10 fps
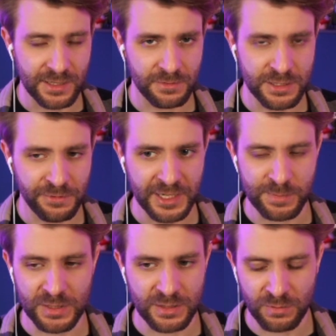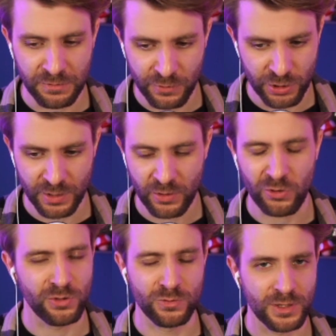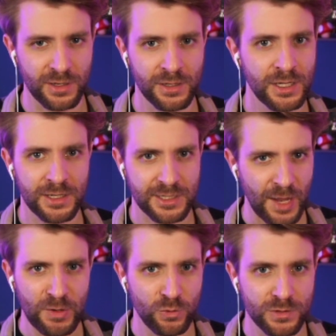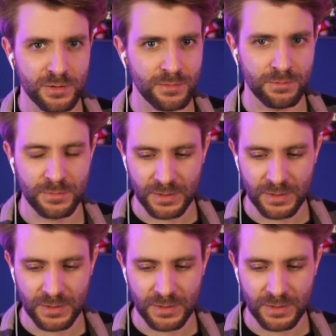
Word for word: diese Facts mit irgendwie Fische können nur drei Minuten